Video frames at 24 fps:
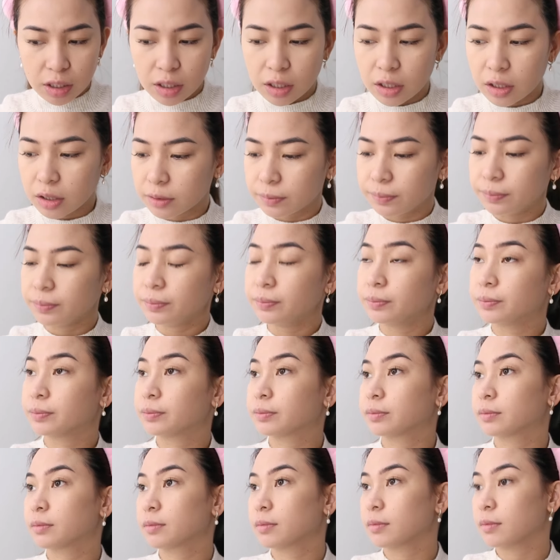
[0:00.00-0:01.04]
ng
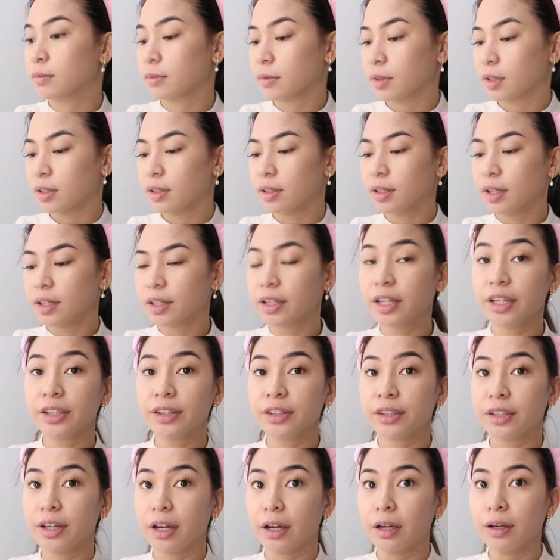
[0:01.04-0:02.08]

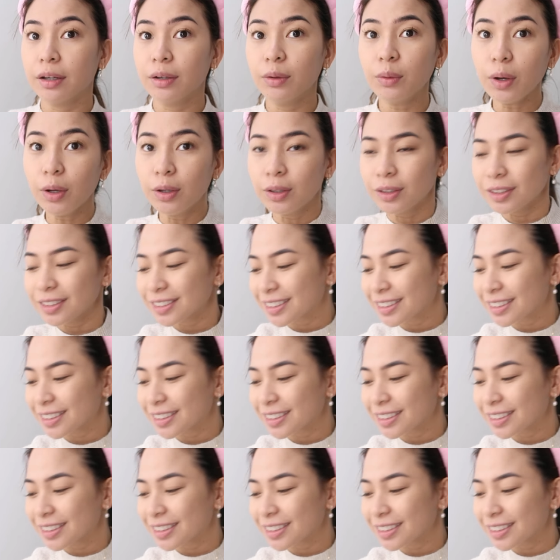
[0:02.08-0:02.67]
ganda. Oh!